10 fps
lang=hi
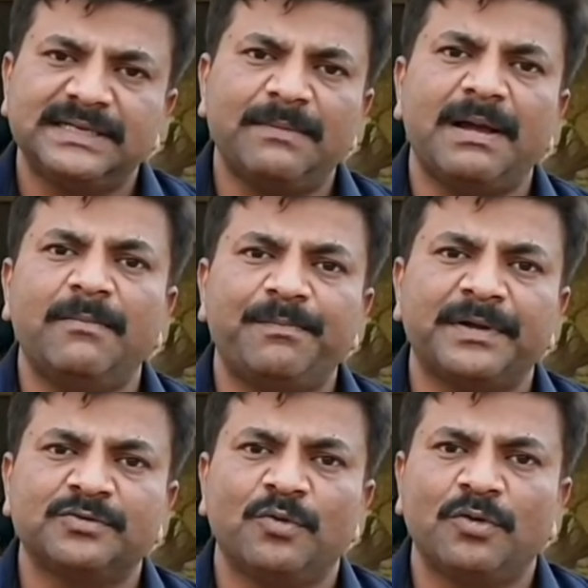जब हम
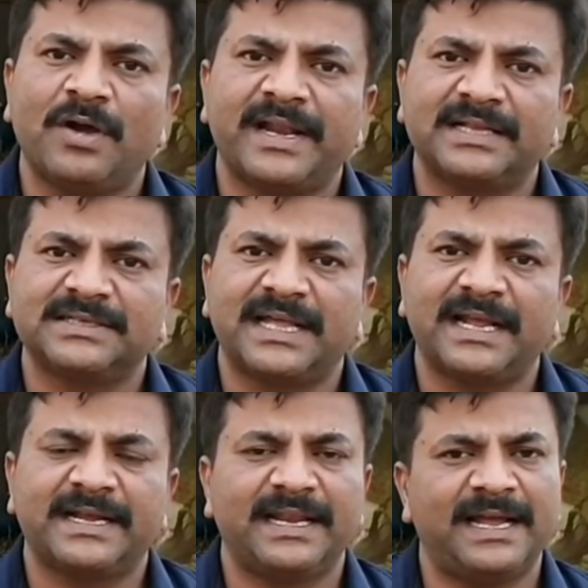पशुओं को हरा
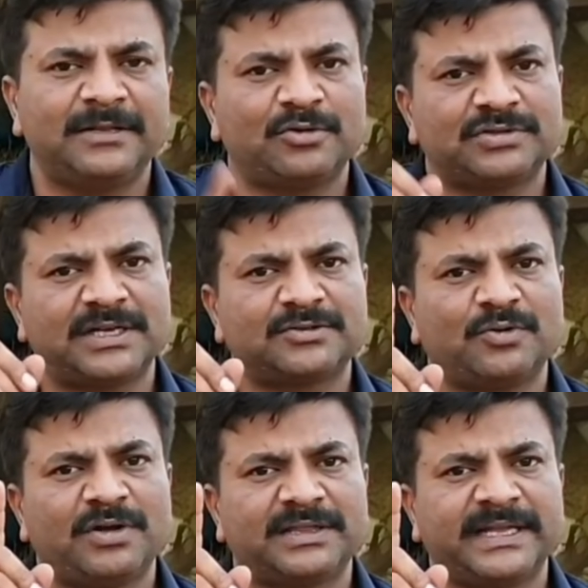चारा खिलाएं तो
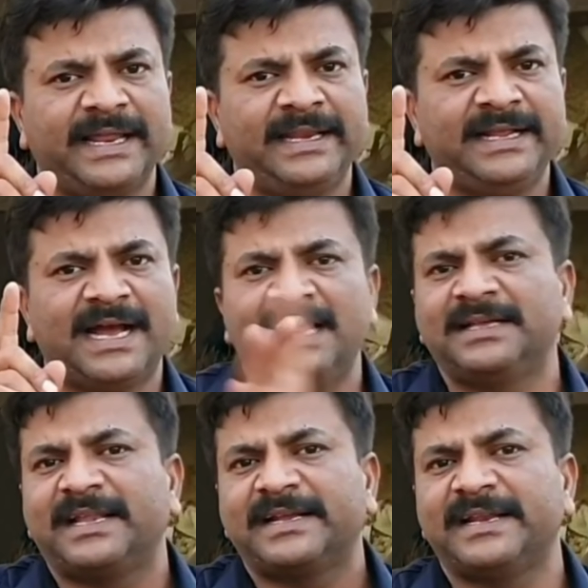सरसों का तेल
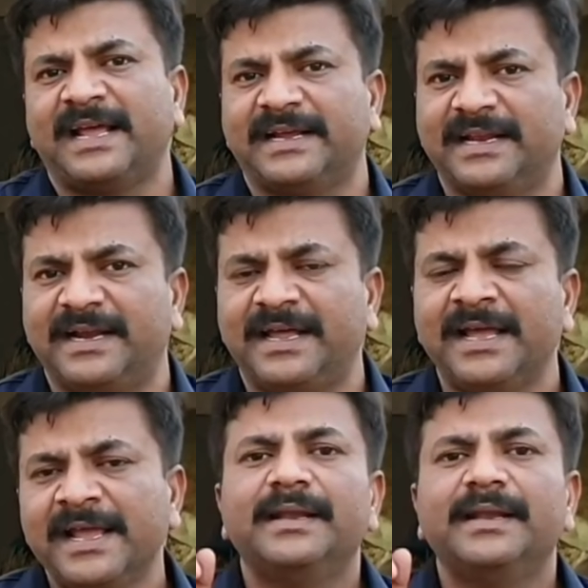याद करके ना खिलाना